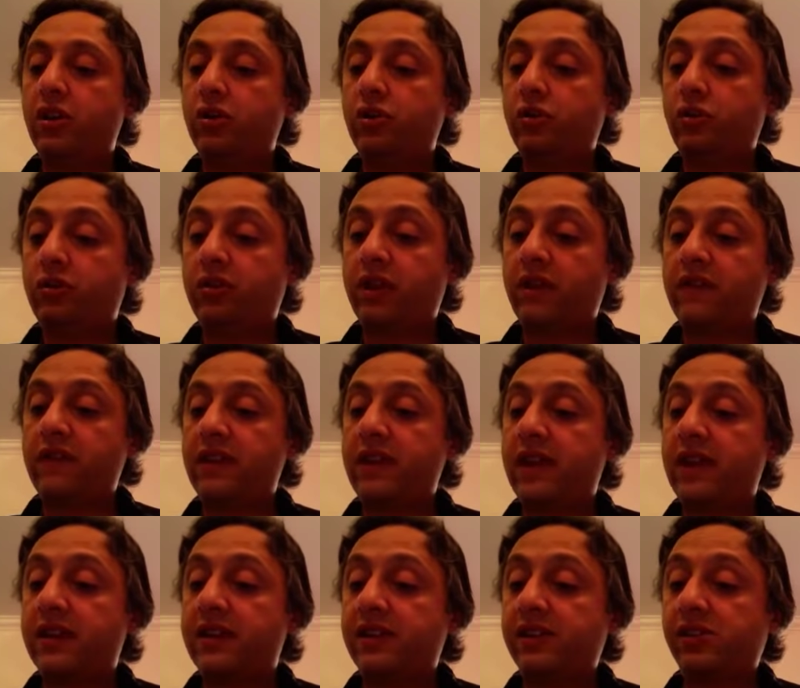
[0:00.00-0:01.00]

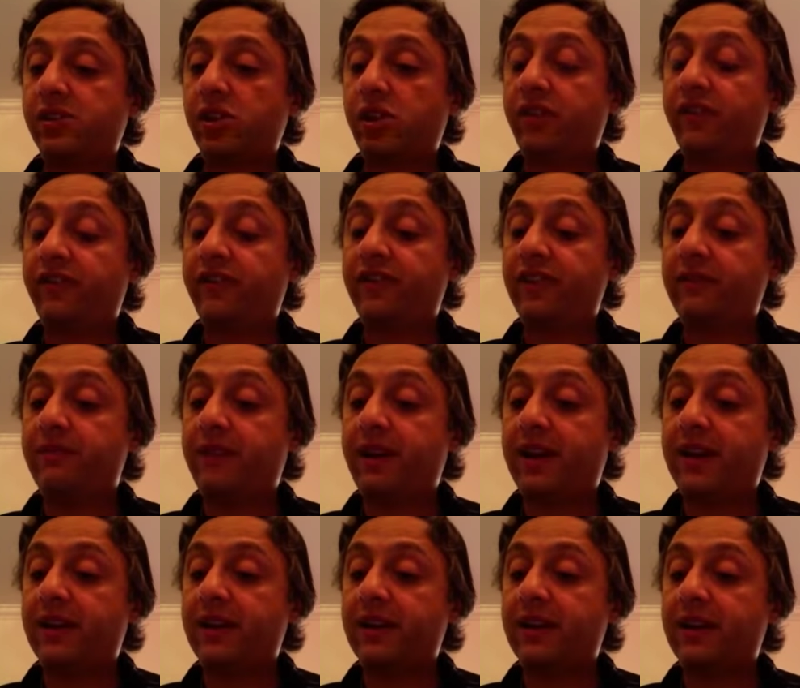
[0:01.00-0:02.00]
tuttavia chi soffre
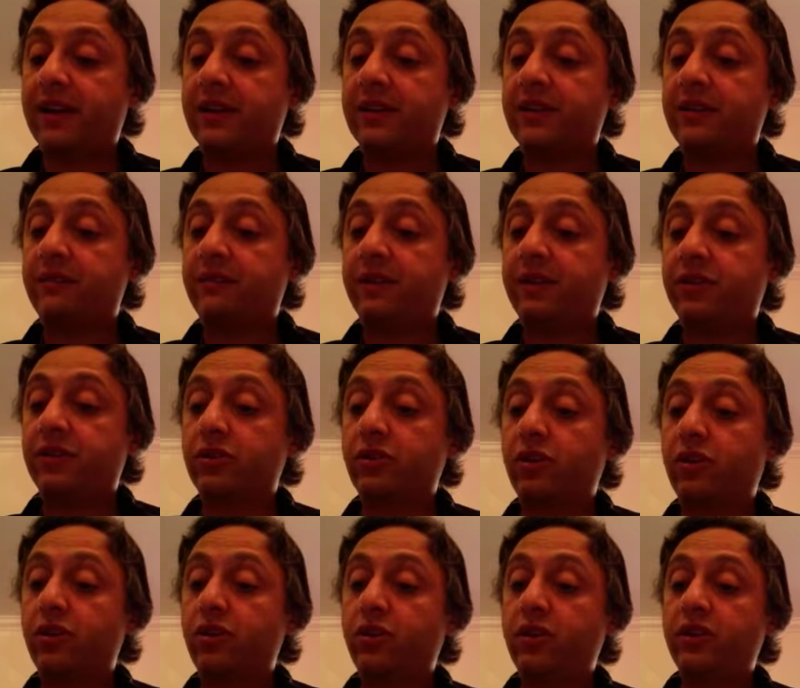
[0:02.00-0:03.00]
parla di
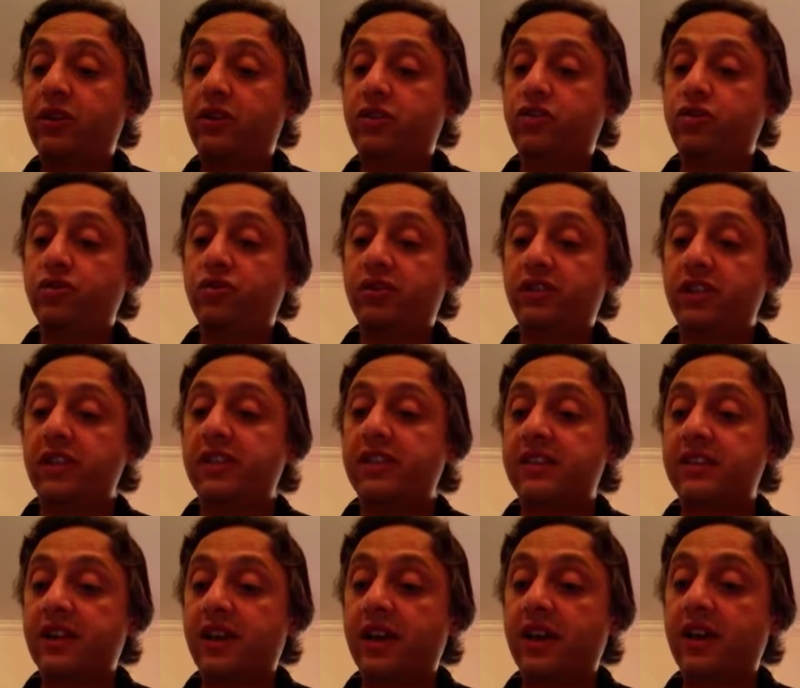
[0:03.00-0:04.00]
perdono e di
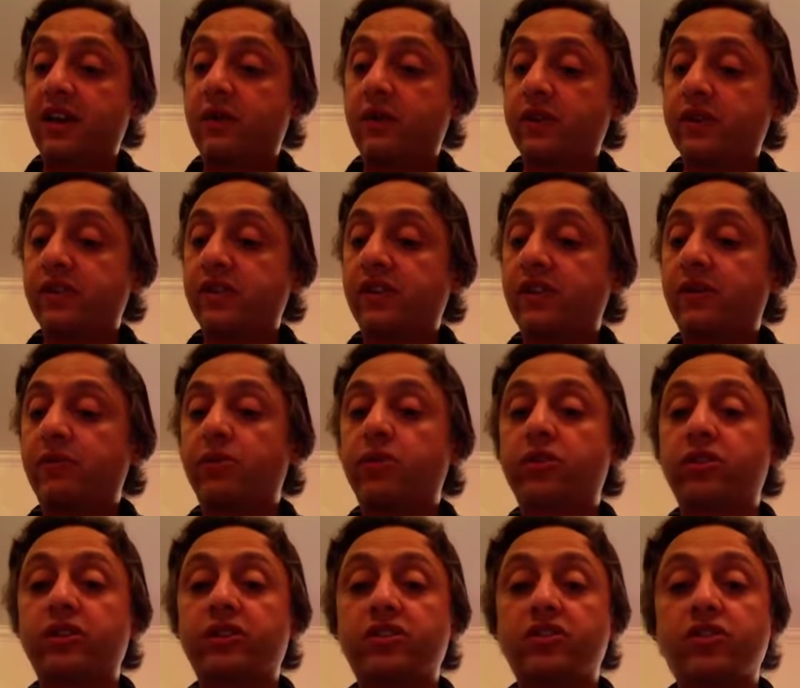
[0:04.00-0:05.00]
giustizia e questo è
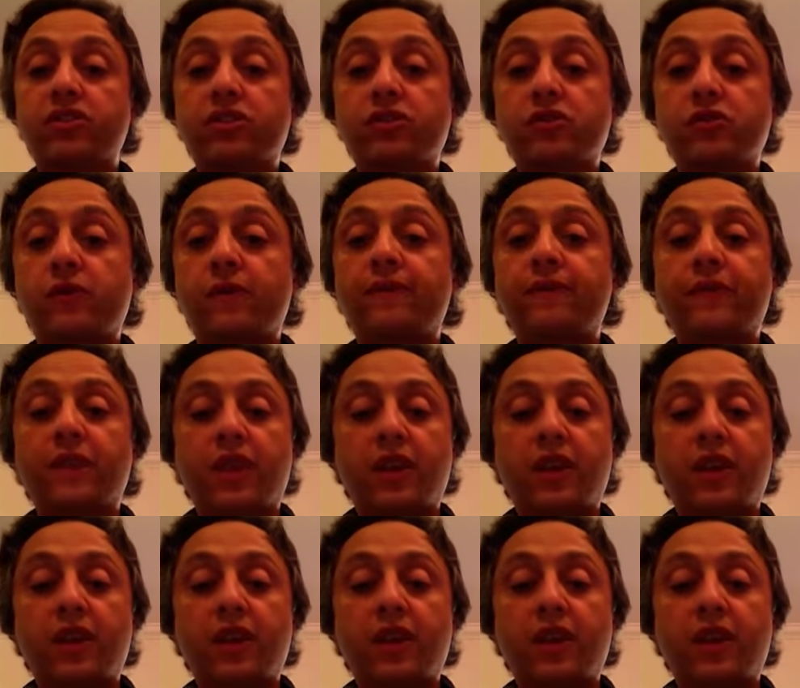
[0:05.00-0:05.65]
l'amore di Gesù.